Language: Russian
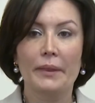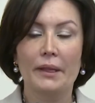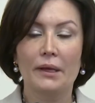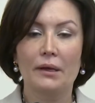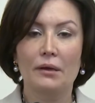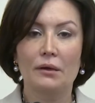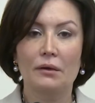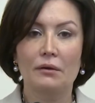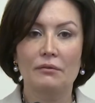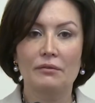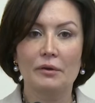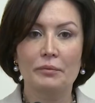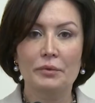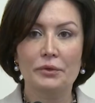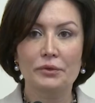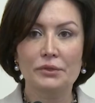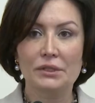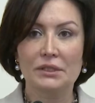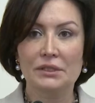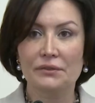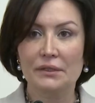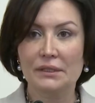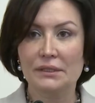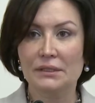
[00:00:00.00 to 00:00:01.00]

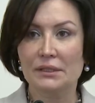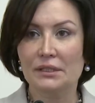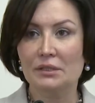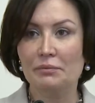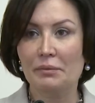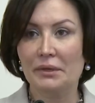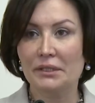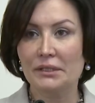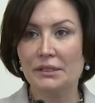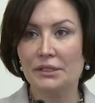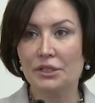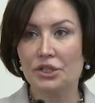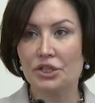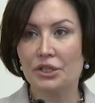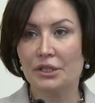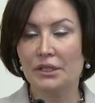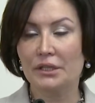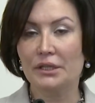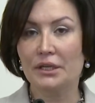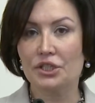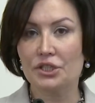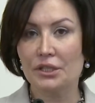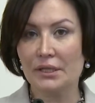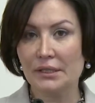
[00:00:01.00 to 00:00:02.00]
вопросы, связанные с поддержкой
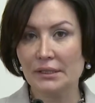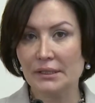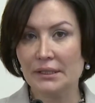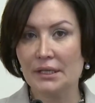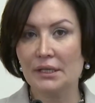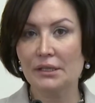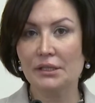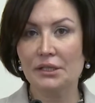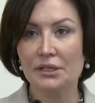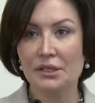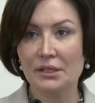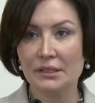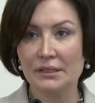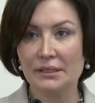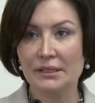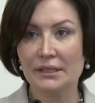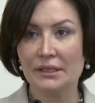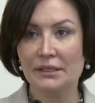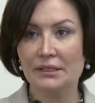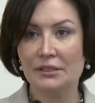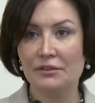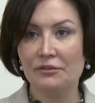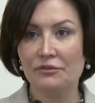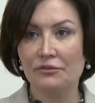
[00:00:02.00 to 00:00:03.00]
гражданских
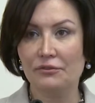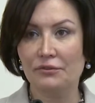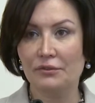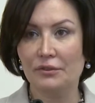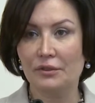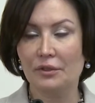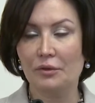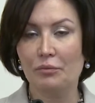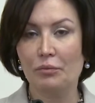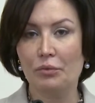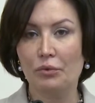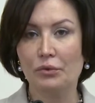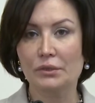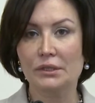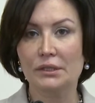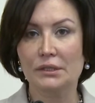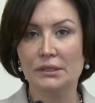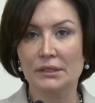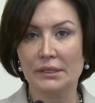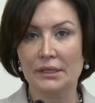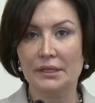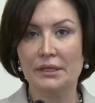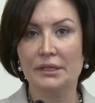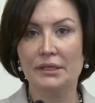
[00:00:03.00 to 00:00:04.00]
инициатив по
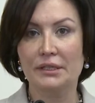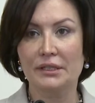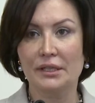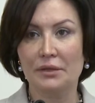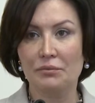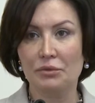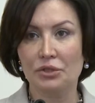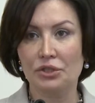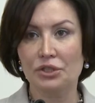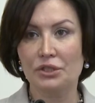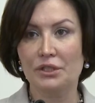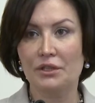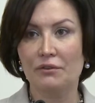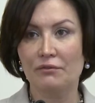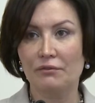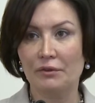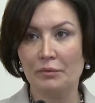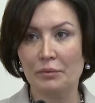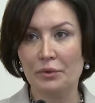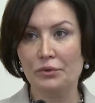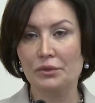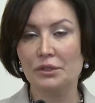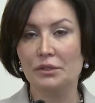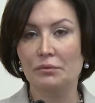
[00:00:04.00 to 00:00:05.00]
социально-экономическим
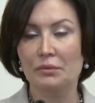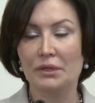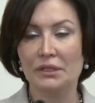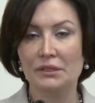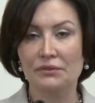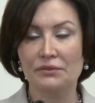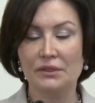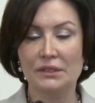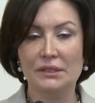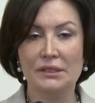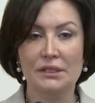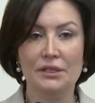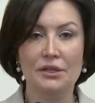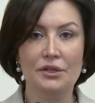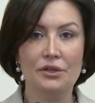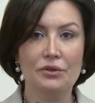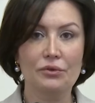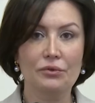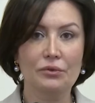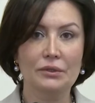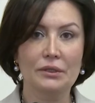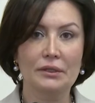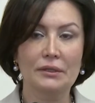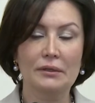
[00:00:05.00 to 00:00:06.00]
вопросам развития
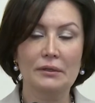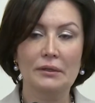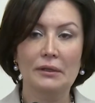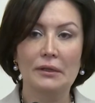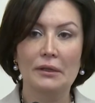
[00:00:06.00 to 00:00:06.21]
региона,